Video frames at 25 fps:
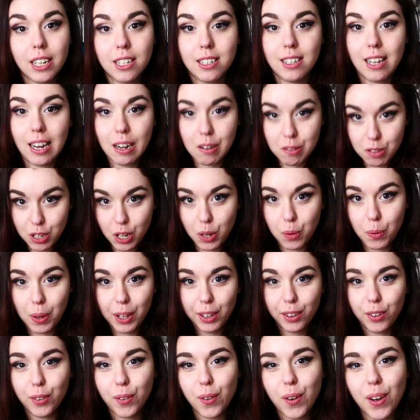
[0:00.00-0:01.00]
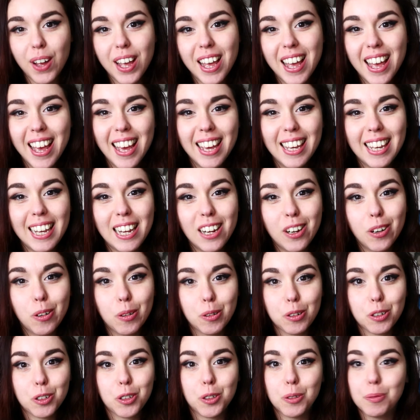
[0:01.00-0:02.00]
stanno seguendo il
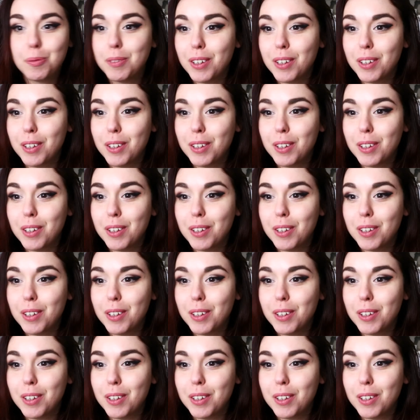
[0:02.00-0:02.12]
corso.